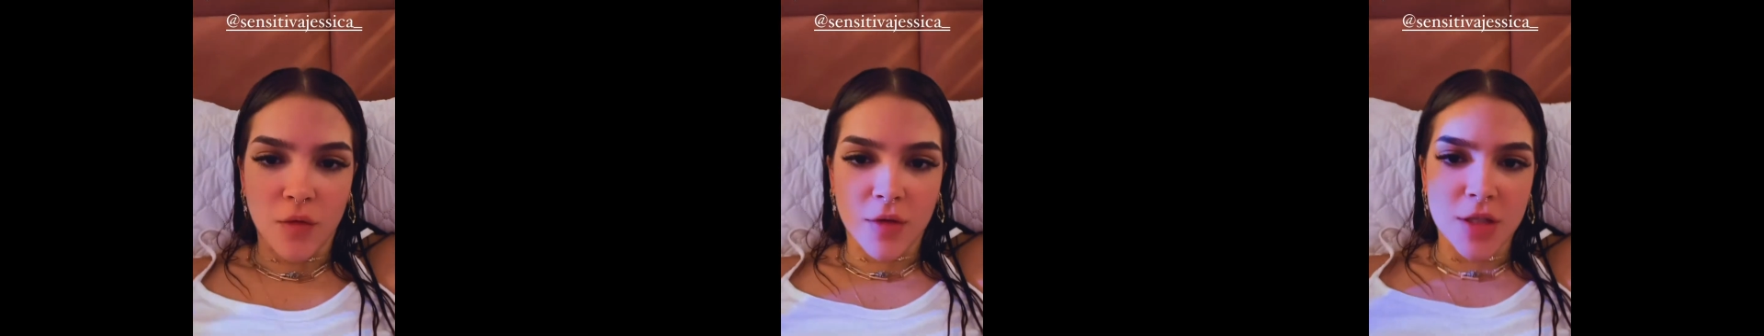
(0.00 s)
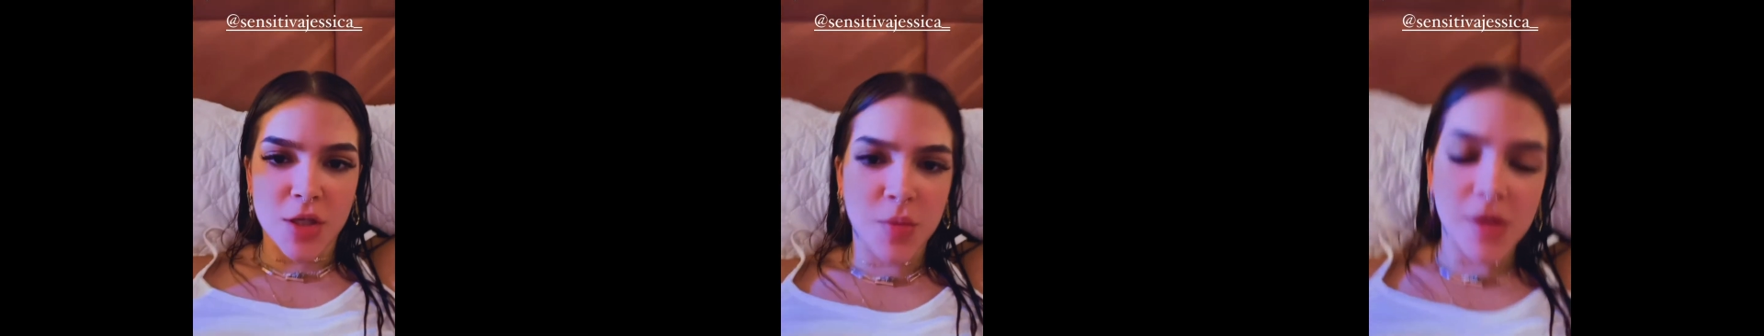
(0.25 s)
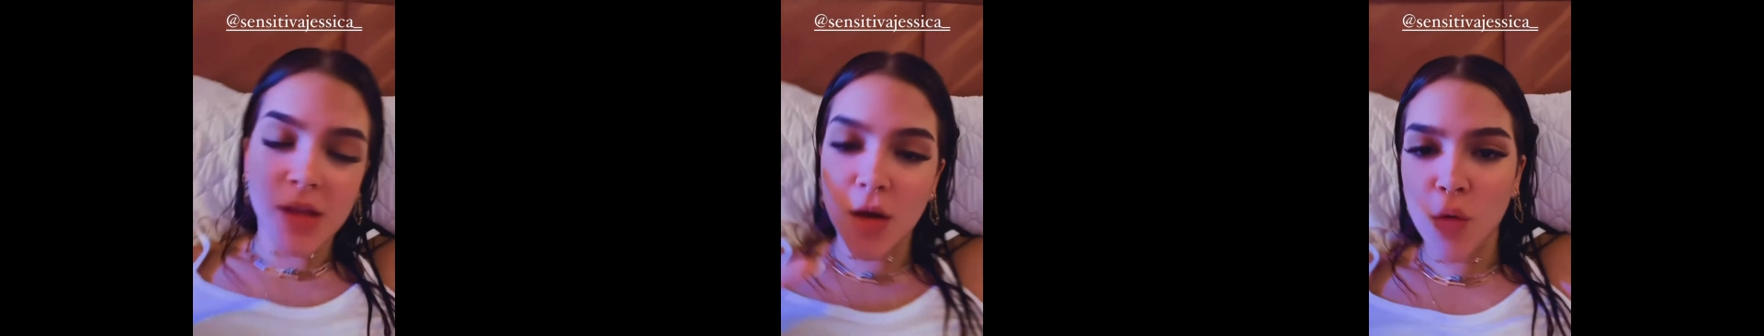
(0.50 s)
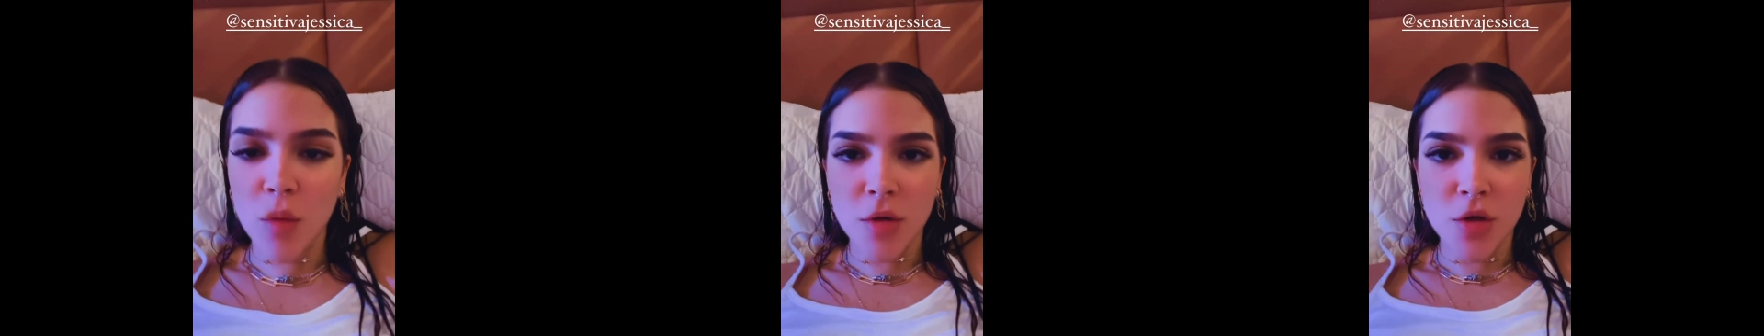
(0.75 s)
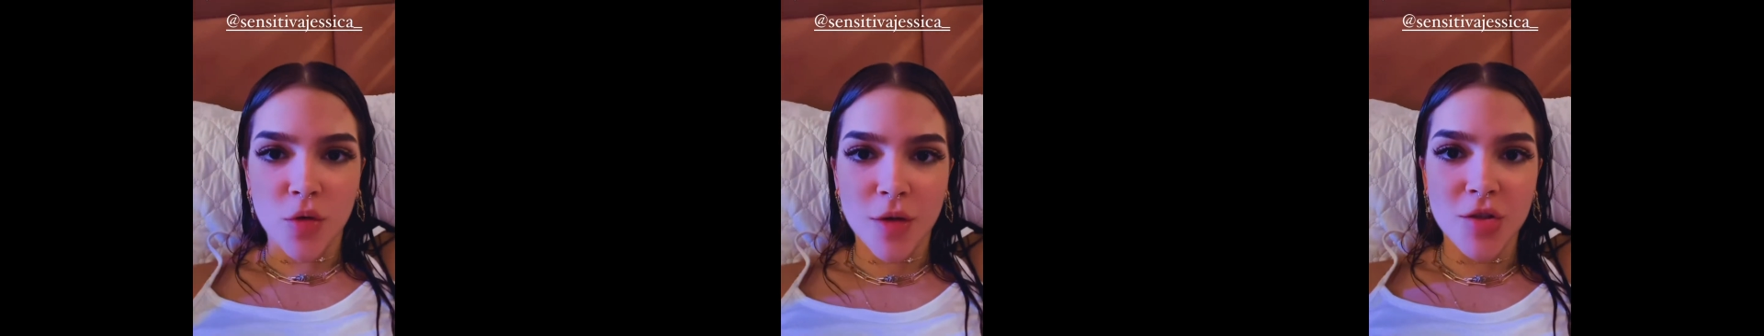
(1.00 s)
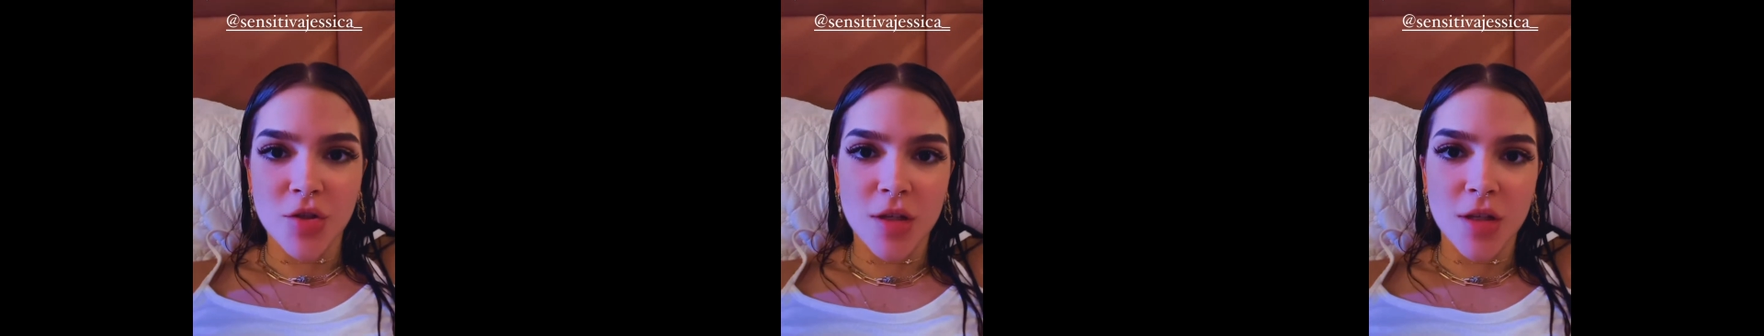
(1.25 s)
com vocês, porque tem algumas
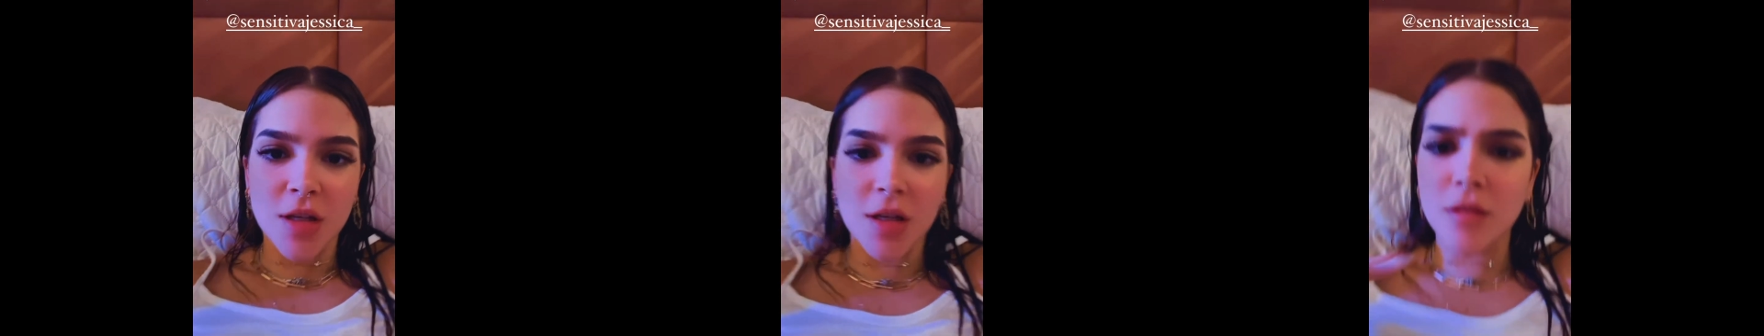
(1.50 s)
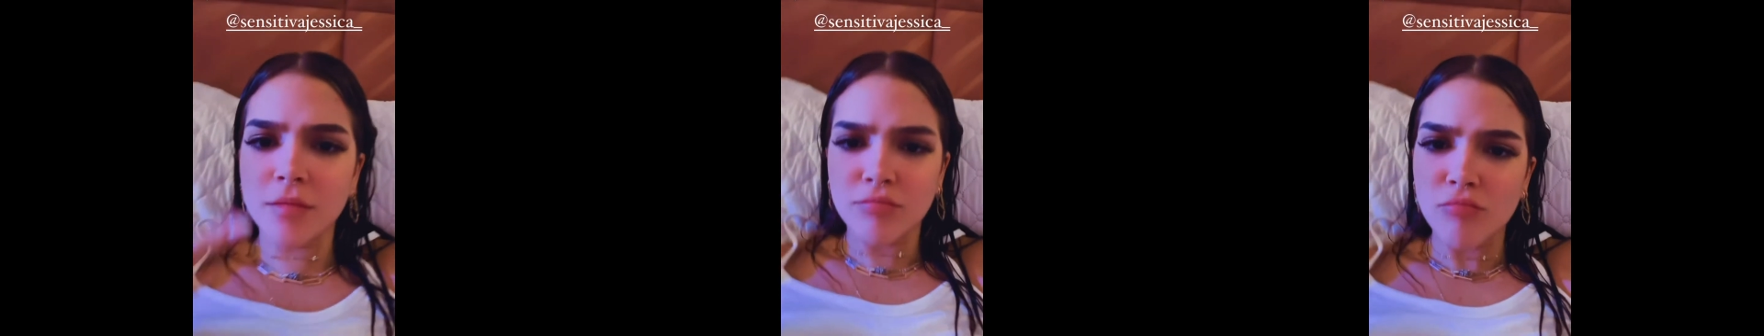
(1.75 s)
coisas que